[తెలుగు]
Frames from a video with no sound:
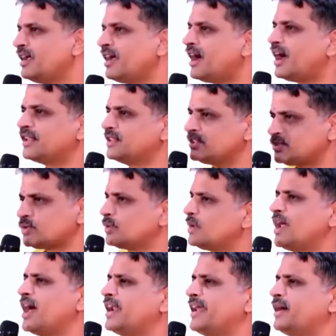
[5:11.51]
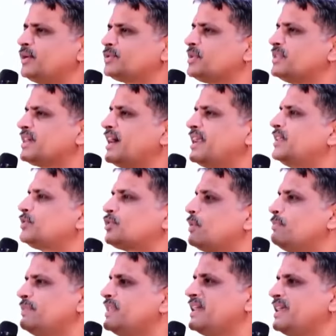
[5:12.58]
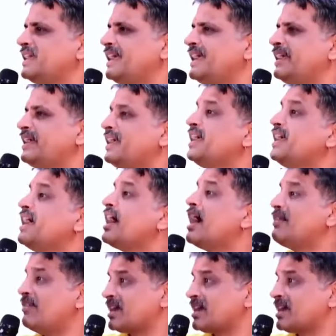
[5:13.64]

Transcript: సున్నానే అవుతుంది కానీ తొమ్మిది అయ్యే అవకాశం